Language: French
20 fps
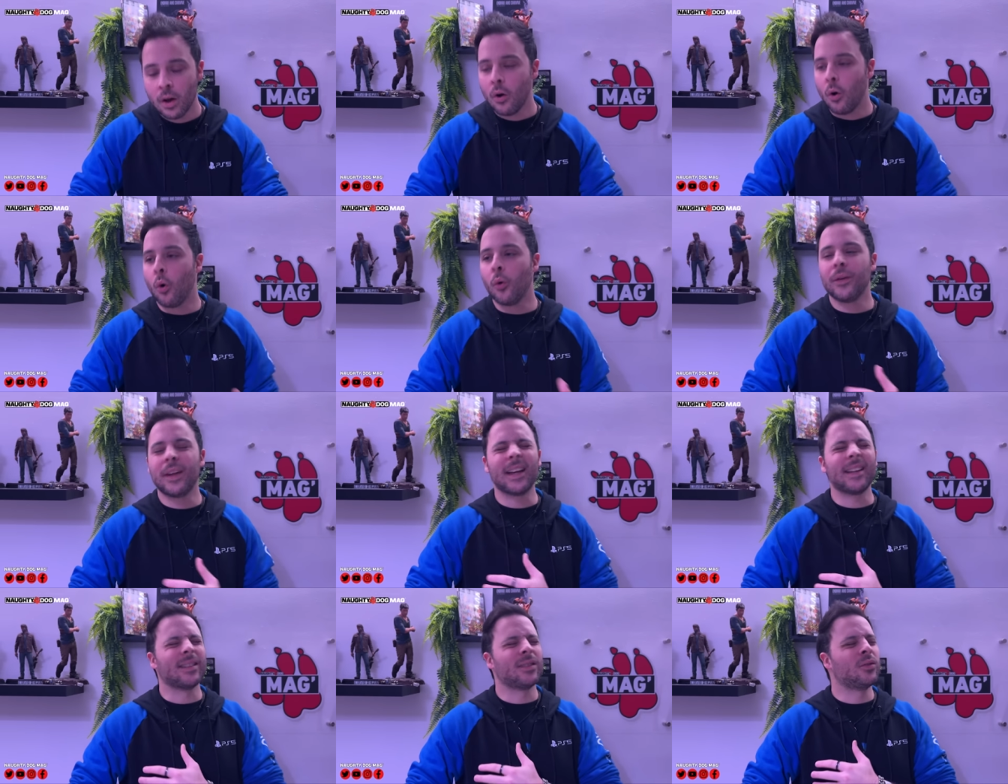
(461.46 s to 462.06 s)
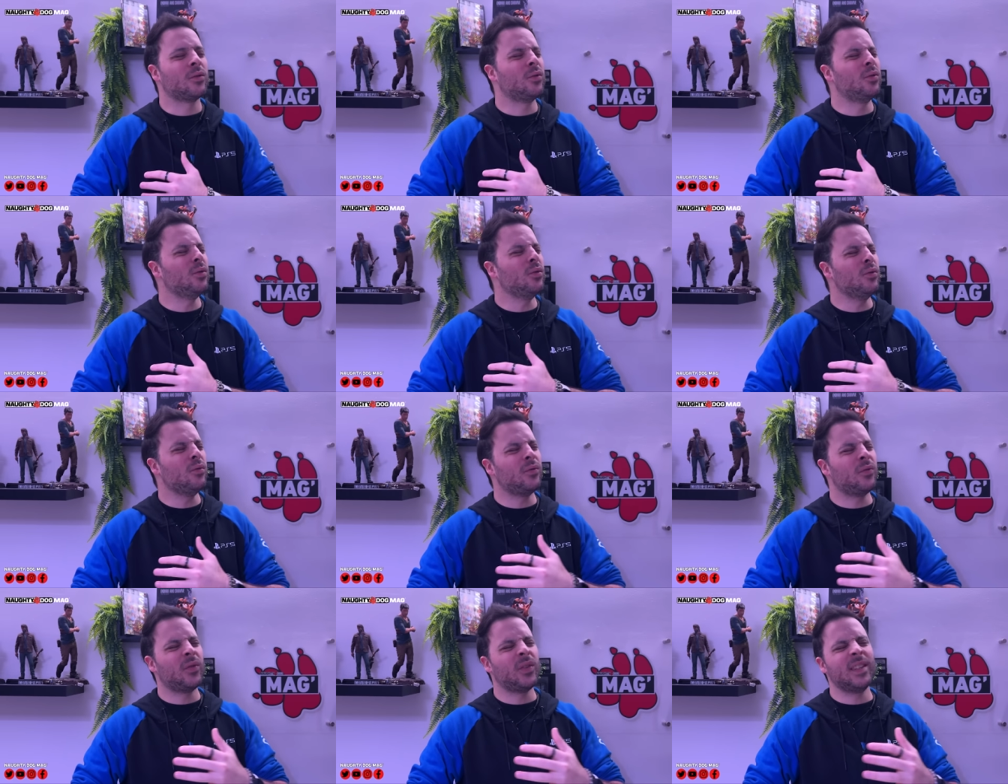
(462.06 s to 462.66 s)
On a
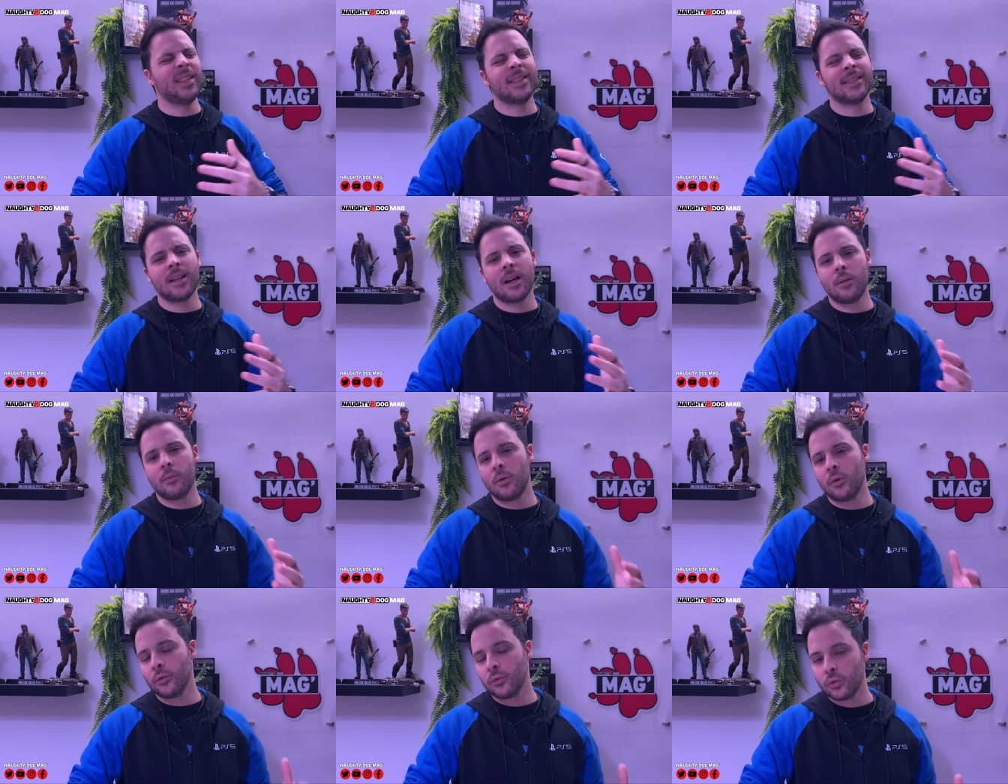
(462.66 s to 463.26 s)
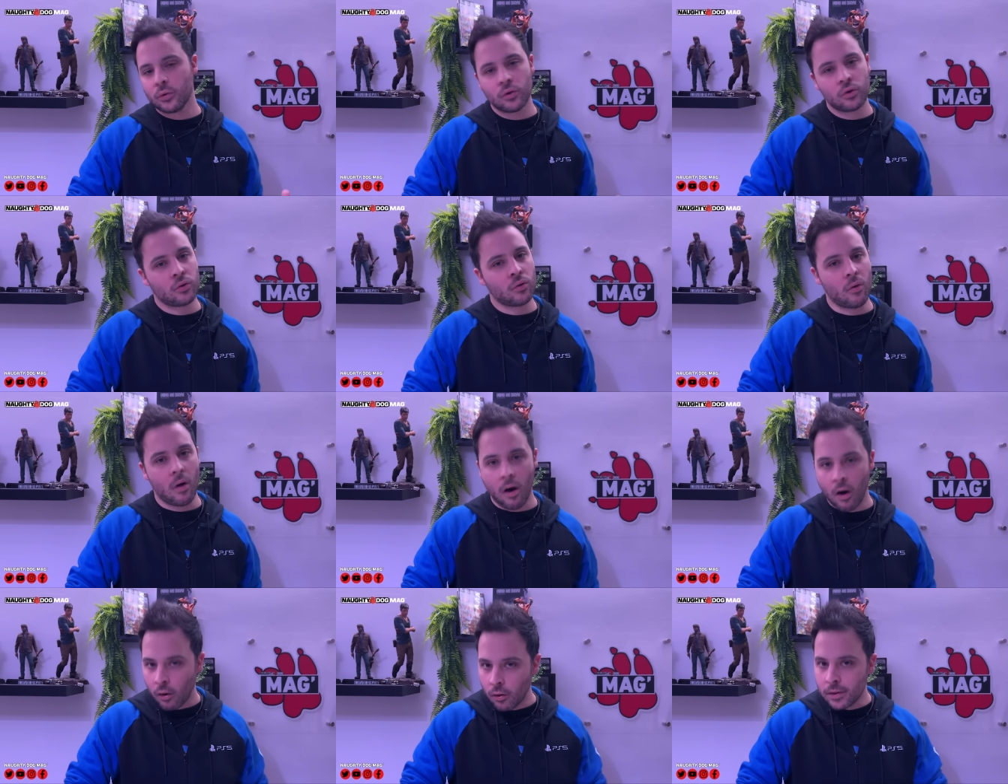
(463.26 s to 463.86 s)
suffisamment de
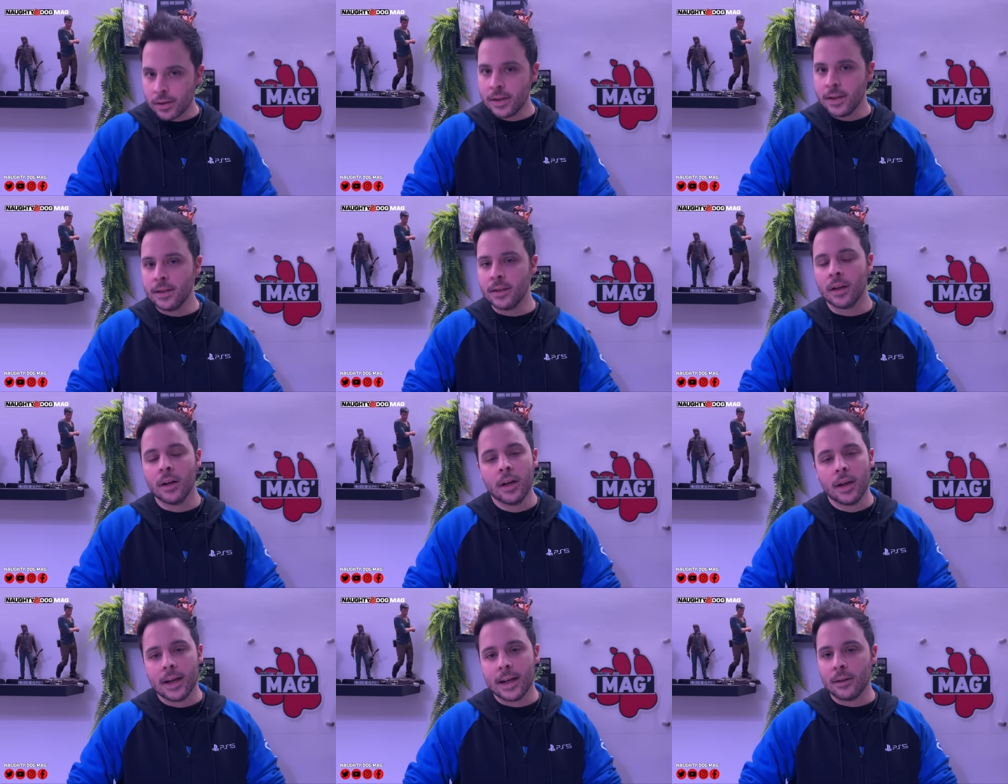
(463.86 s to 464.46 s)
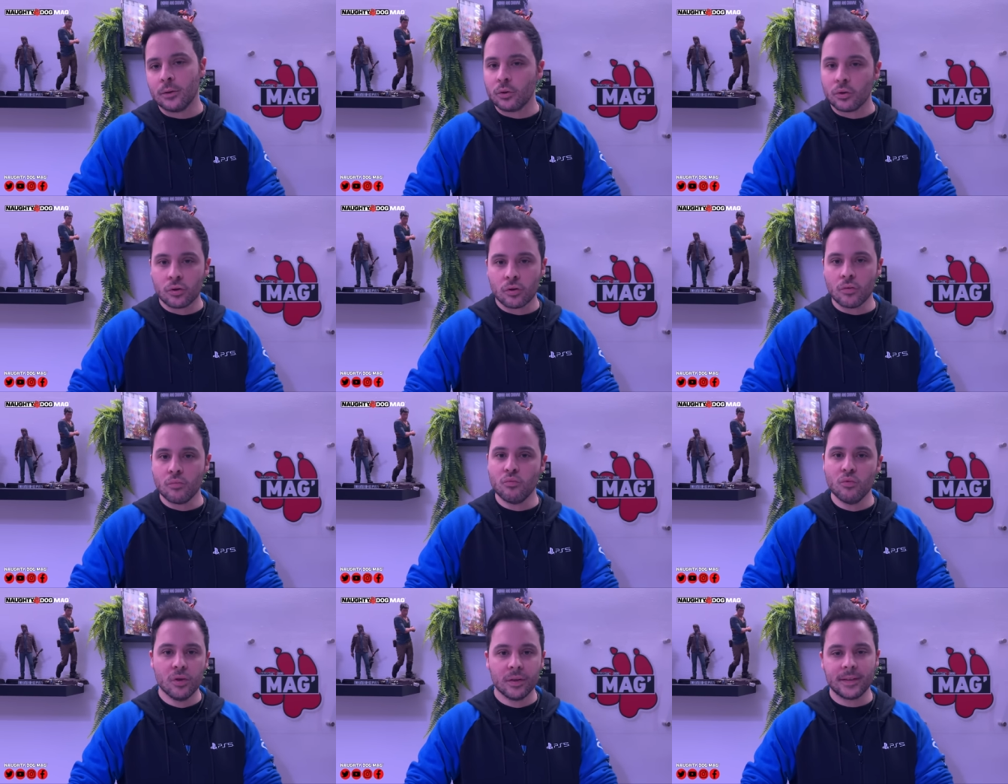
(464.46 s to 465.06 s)
jeux en ligne et de jeux
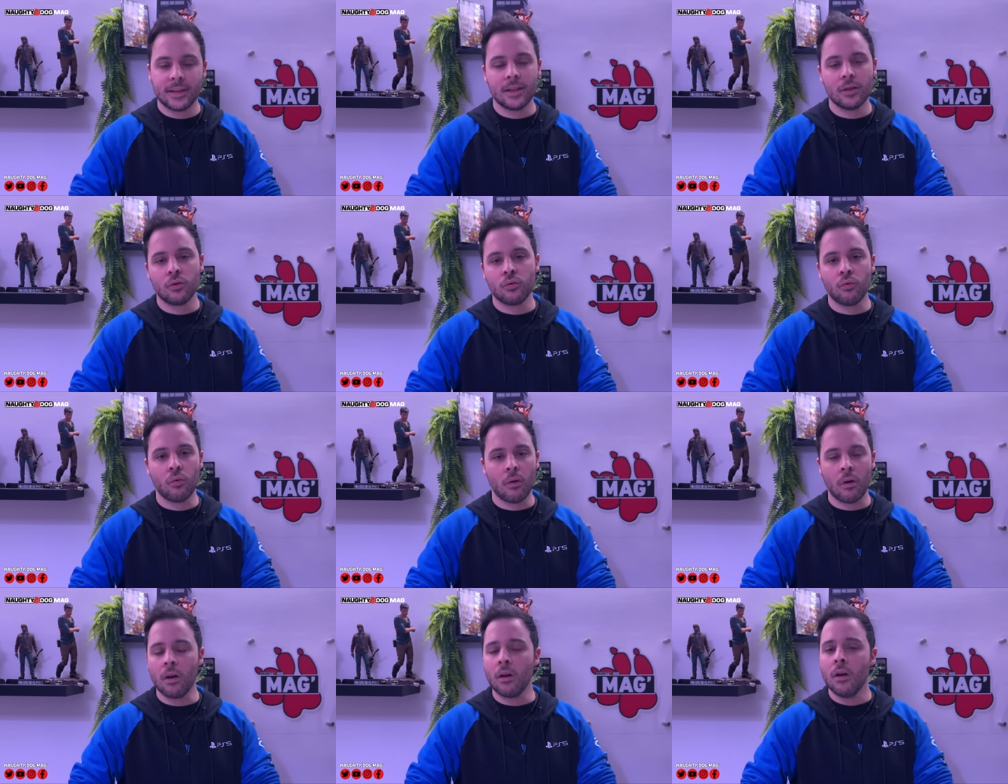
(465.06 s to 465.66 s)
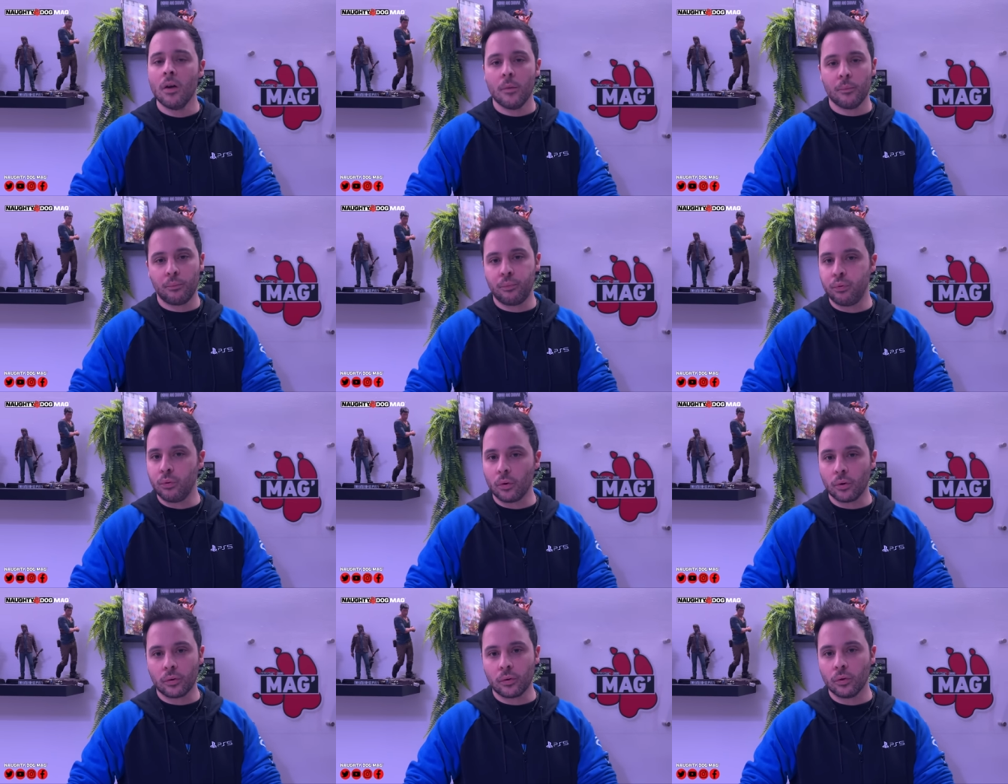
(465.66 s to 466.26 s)
multijoueurs
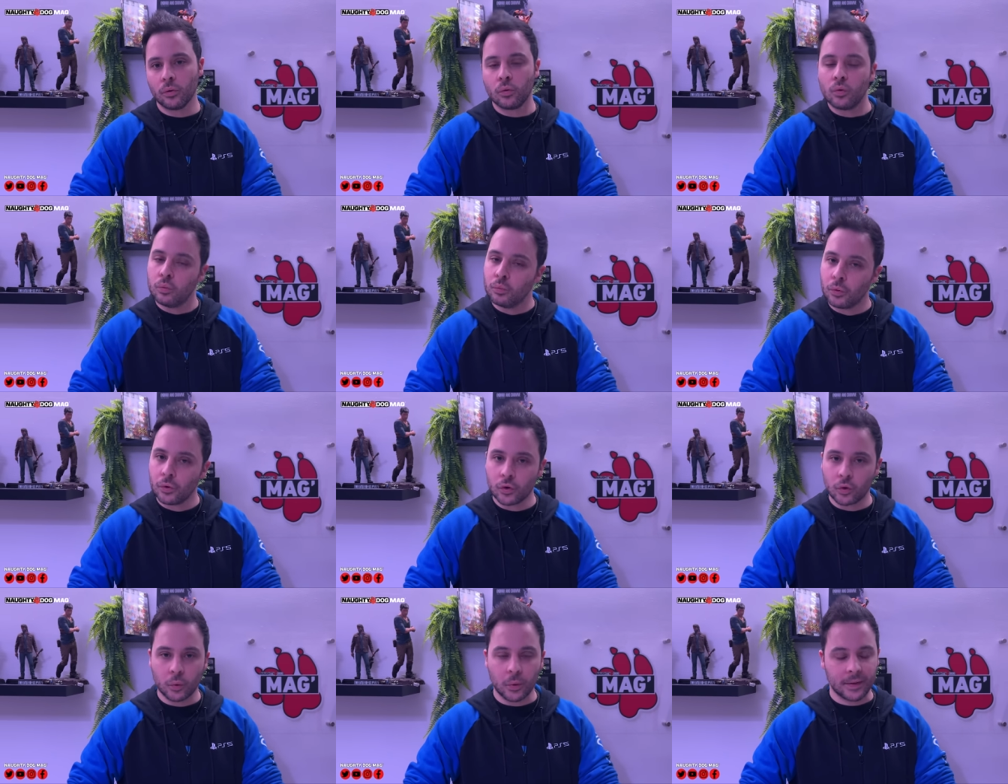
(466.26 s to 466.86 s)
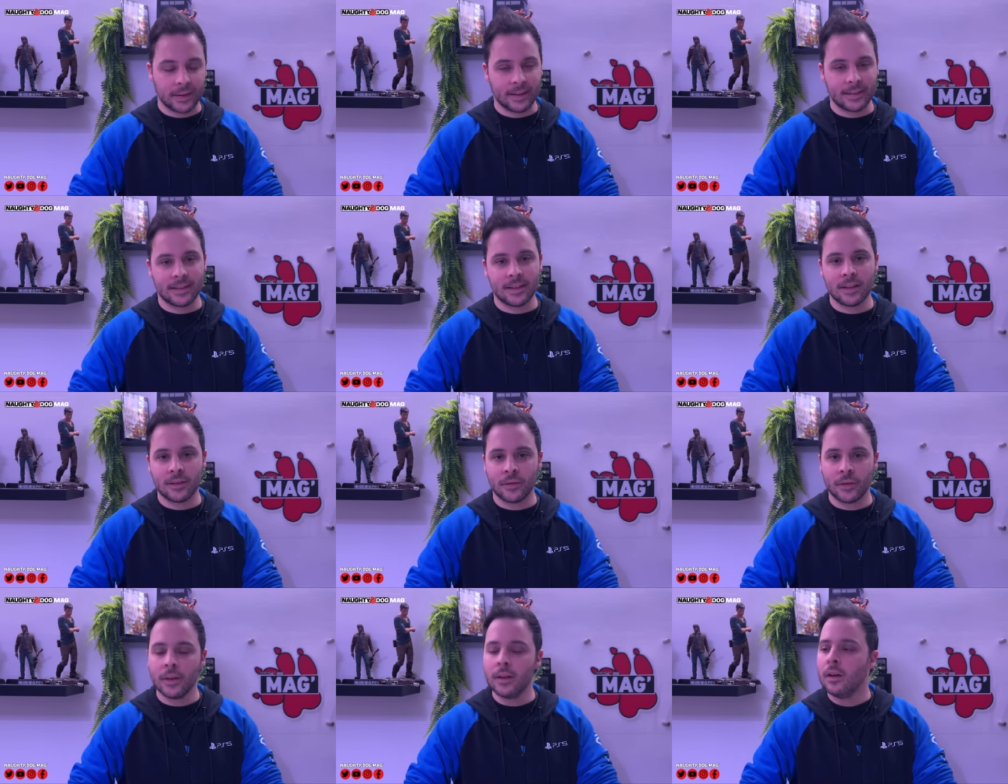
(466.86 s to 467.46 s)
pour que tout le monde soit
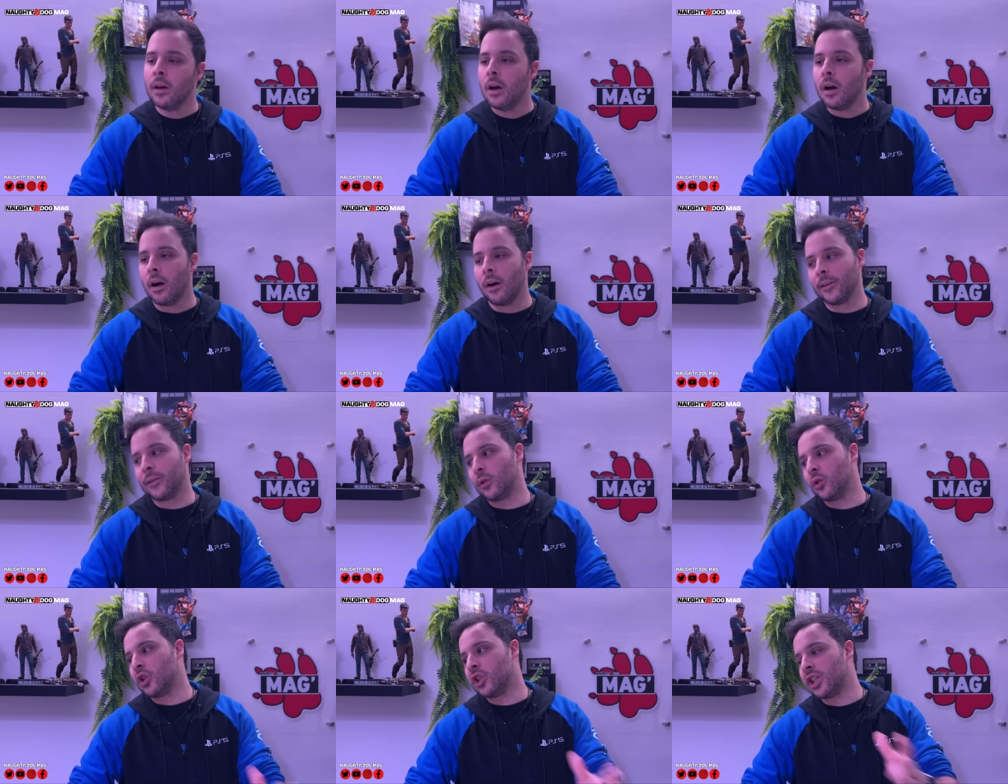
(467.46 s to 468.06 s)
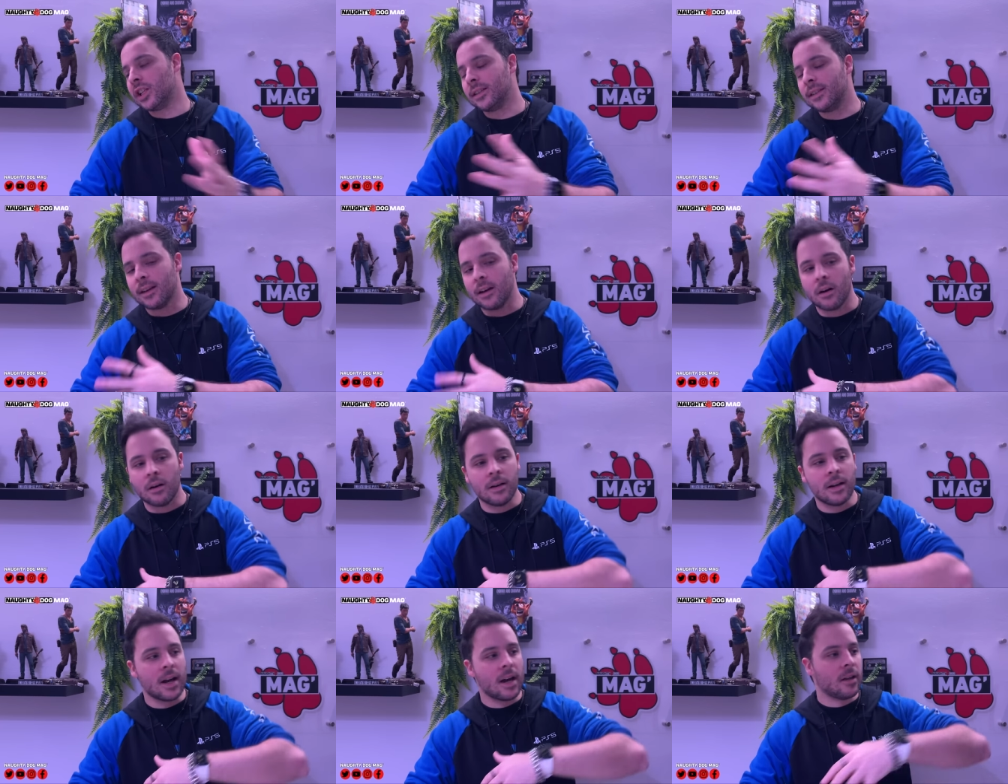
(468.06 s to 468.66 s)
satisfait entre GTA
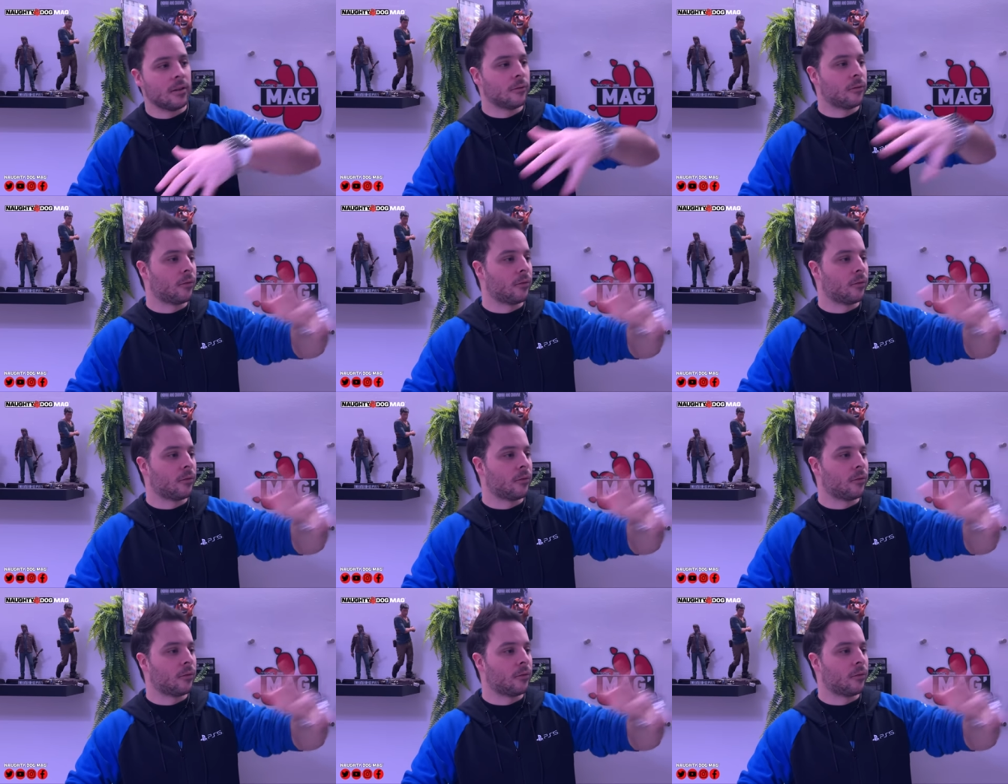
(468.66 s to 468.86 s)
Online,